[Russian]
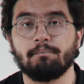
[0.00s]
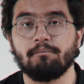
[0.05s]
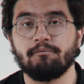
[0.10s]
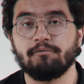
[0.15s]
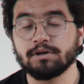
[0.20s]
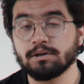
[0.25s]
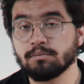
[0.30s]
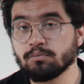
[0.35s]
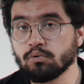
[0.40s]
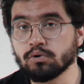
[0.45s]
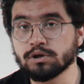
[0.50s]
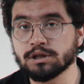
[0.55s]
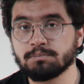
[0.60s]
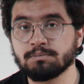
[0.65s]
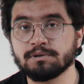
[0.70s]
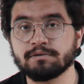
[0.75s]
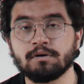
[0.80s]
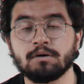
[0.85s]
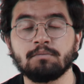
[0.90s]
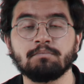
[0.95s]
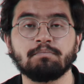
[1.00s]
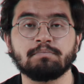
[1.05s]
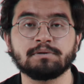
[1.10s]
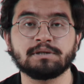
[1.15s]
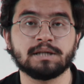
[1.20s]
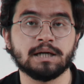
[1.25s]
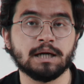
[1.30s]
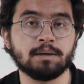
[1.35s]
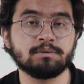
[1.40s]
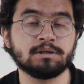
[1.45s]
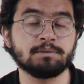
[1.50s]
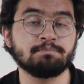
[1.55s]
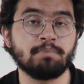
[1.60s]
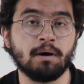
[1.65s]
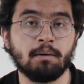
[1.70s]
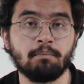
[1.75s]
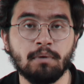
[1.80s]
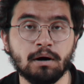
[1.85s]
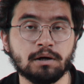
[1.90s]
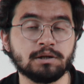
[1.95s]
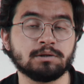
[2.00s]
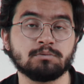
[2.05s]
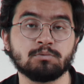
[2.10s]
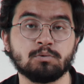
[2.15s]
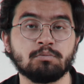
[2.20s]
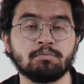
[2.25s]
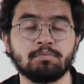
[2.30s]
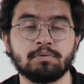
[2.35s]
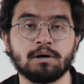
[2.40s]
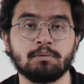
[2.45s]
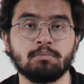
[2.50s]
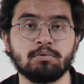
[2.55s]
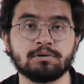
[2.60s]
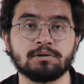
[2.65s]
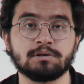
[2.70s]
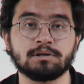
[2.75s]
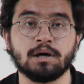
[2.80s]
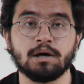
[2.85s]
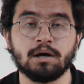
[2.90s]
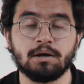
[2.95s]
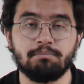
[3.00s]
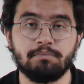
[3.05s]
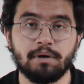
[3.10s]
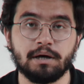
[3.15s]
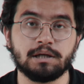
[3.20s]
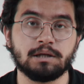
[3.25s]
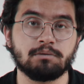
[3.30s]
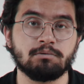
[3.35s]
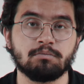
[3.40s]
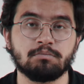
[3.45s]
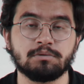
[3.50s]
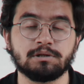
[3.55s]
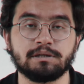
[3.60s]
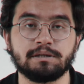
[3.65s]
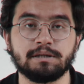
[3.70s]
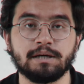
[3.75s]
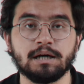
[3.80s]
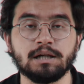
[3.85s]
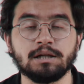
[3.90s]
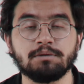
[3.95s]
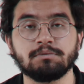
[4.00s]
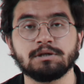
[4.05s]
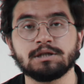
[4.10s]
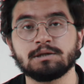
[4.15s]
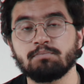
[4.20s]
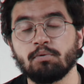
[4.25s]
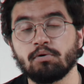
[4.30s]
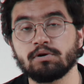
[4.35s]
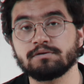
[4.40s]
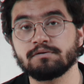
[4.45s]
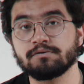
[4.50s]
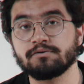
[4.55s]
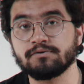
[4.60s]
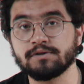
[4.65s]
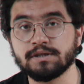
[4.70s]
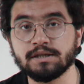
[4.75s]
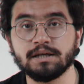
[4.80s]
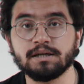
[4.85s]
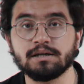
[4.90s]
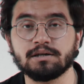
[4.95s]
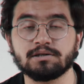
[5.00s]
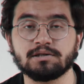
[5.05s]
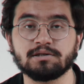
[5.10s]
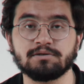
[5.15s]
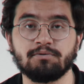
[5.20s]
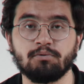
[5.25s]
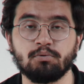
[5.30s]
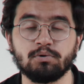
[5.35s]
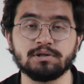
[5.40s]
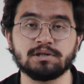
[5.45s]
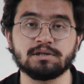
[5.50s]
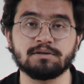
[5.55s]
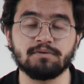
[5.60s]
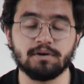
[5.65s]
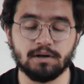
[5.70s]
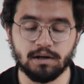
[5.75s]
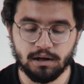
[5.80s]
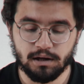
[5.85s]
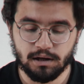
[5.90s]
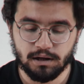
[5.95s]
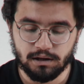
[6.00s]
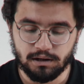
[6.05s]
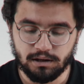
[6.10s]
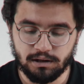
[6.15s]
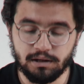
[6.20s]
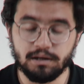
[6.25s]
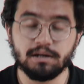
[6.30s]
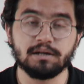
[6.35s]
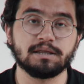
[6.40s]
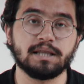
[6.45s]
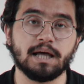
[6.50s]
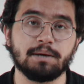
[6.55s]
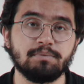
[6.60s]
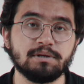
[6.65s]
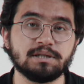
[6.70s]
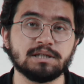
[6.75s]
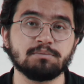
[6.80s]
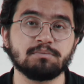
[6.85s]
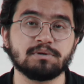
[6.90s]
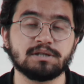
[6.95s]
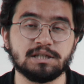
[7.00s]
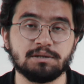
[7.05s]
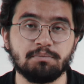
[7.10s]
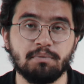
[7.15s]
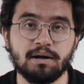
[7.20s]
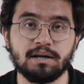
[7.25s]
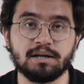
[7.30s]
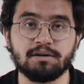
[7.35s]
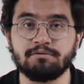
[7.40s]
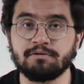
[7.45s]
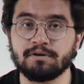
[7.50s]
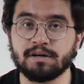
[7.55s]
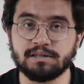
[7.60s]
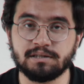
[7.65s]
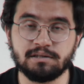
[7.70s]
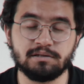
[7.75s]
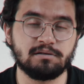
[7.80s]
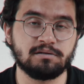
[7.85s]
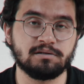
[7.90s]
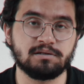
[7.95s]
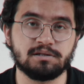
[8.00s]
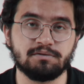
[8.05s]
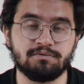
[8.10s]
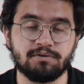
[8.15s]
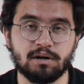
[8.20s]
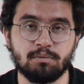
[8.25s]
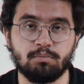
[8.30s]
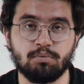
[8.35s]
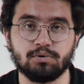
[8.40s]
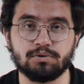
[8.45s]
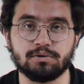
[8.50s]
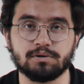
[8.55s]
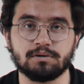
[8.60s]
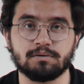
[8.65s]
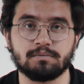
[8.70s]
В этом курсе мы с вами постараемся по максимуму поработать мягкими материалами, использовать все их свойства и добиться максимальной выразительности в работах.